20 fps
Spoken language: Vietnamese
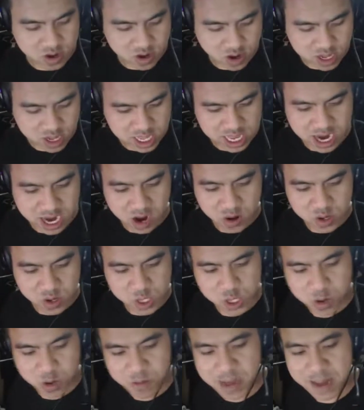có gì đâu
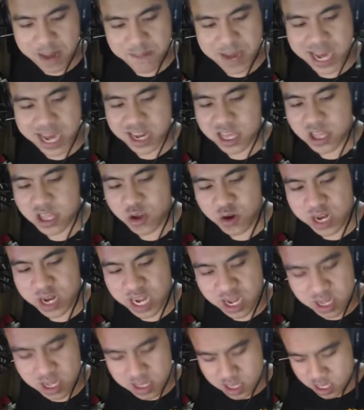chúc các bạn mai thi tốt
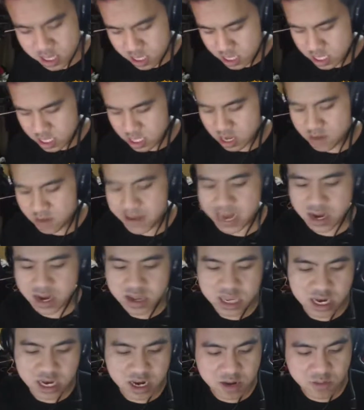nhé các bạn cứ
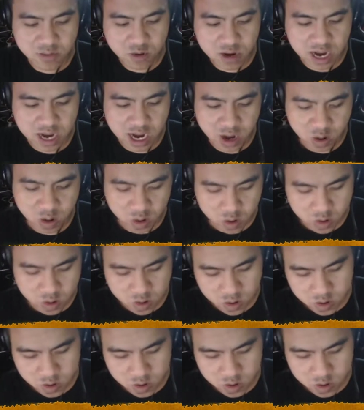nhớ một câu